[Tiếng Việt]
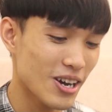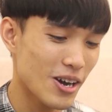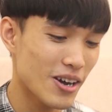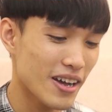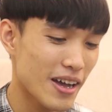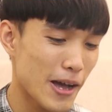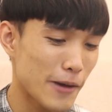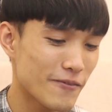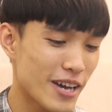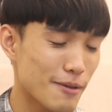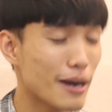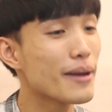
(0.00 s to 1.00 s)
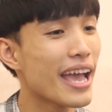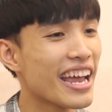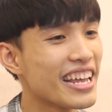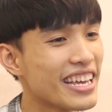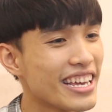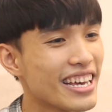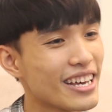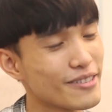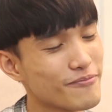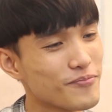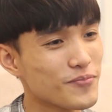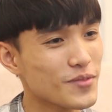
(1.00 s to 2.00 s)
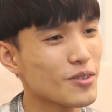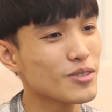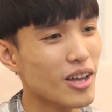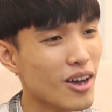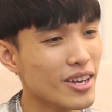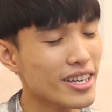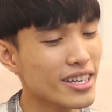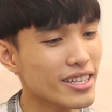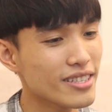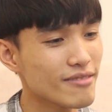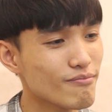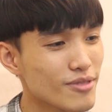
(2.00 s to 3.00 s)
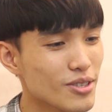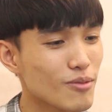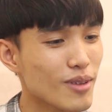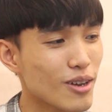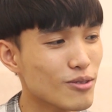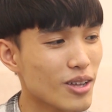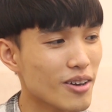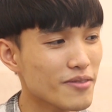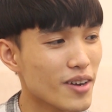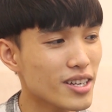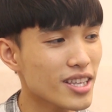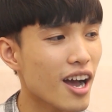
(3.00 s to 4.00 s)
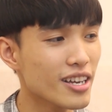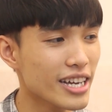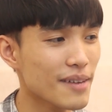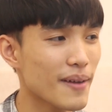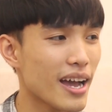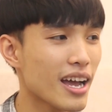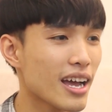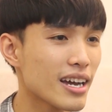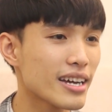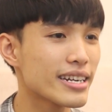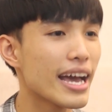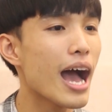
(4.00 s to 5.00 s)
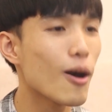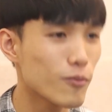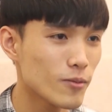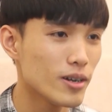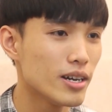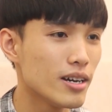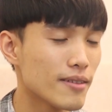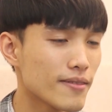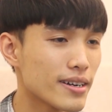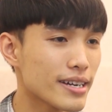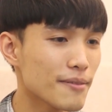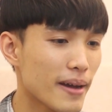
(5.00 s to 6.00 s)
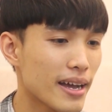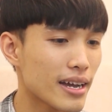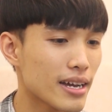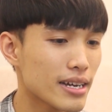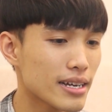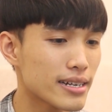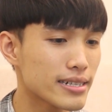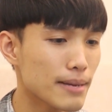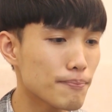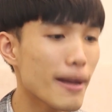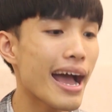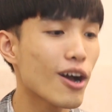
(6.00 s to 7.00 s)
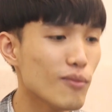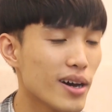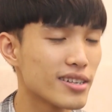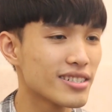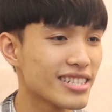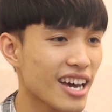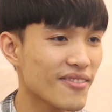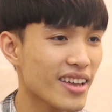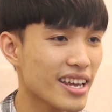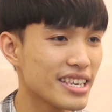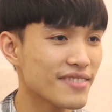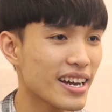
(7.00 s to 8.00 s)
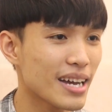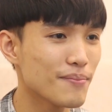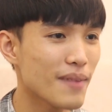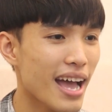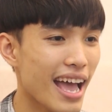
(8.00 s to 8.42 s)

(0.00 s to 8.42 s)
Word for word: còn à, về bạn bè thì à, tỏi nói chung là của tỏi vẫn thân với các bạn đại học và các bạn cấp 3 của mình đặc biệt là những bạn cấp 3